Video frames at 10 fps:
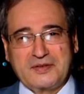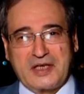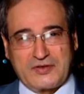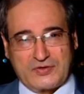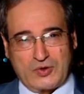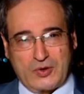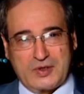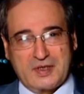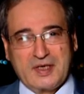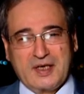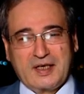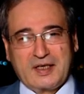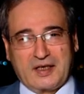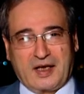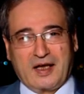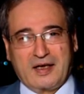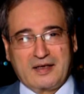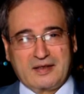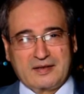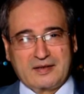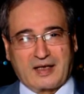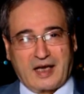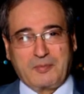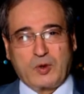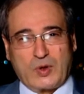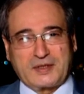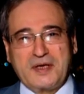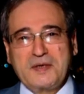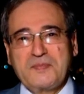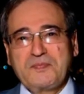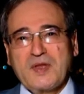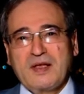دير الزور الى قلب الوطن